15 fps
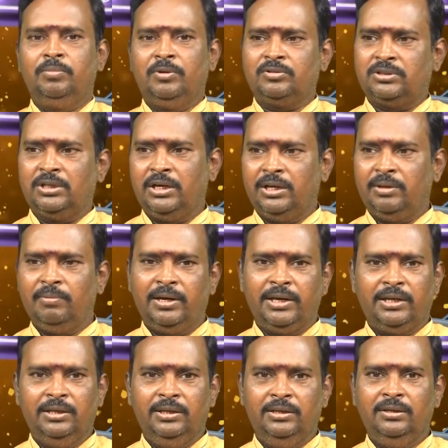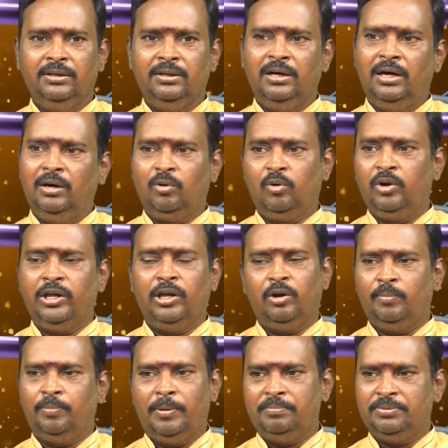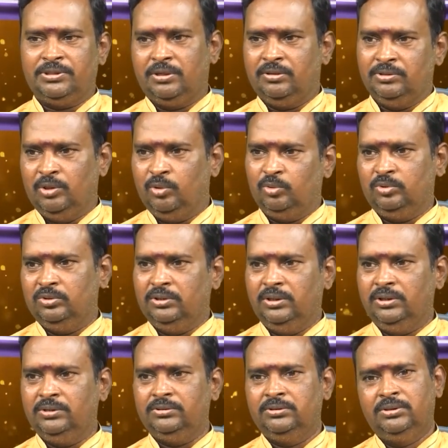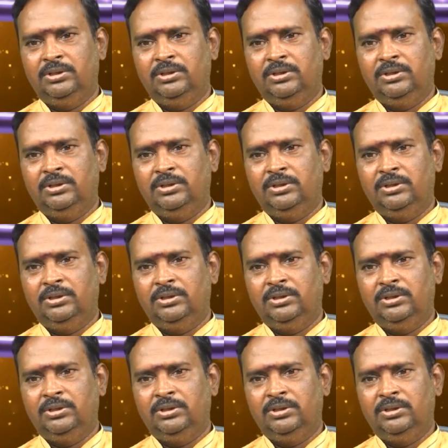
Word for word: ప్రస్తుతానికి మనకి ఆ కొరియర్లో పంపించడం జరుగుతుందండి